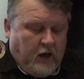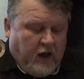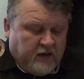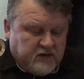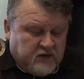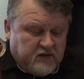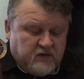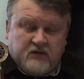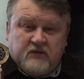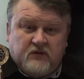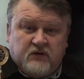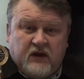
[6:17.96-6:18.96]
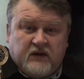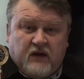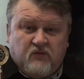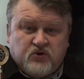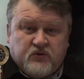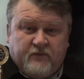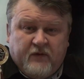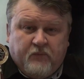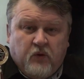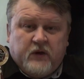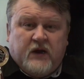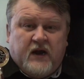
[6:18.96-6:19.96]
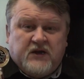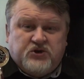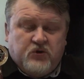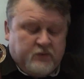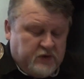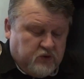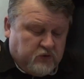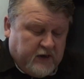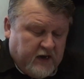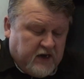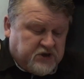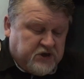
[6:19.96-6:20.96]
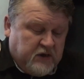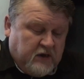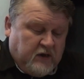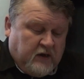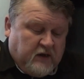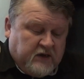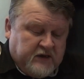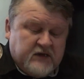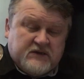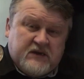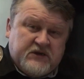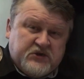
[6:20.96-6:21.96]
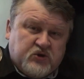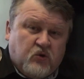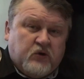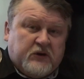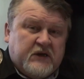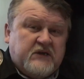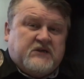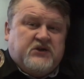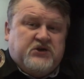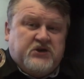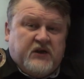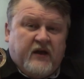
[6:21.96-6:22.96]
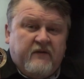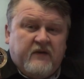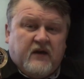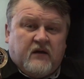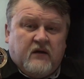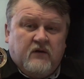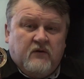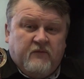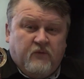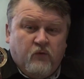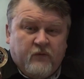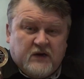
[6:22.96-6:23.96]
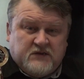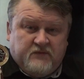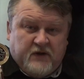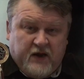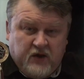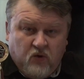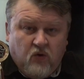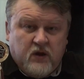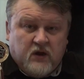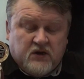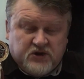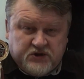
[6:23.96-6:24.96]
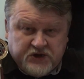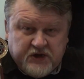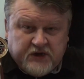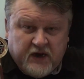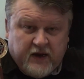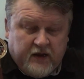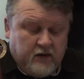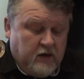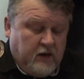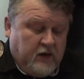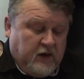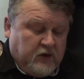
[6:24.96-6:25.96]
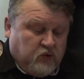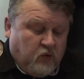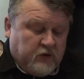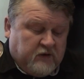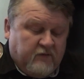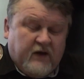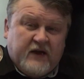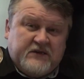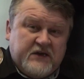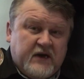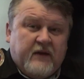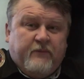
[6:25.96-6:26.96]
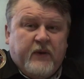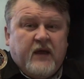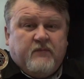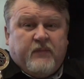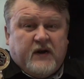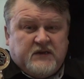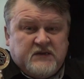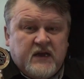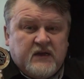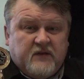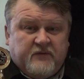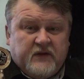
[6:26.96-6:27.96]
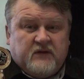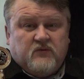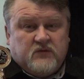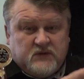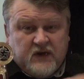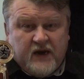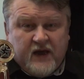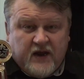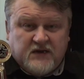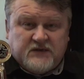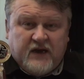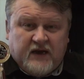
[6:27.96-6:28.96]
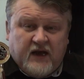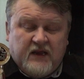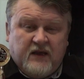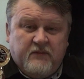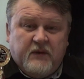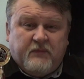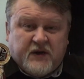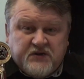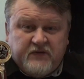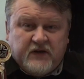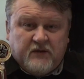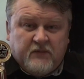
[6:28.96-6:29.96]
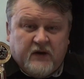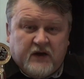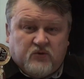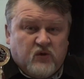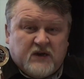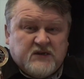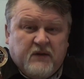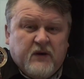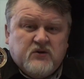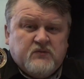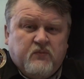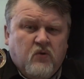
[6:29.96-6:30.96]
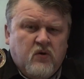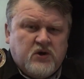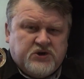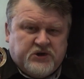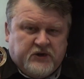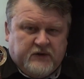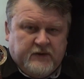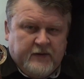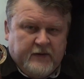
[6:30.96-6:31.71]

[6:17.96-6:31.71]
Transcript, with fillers: а, э, для того, чтобы вы поняли, о чем идет речь, если 100 тысяч человек у вас в районе, жителей, то 2-5% это вот Сальгрильская академия по шведам говорит, у нас, я боюсь, больше.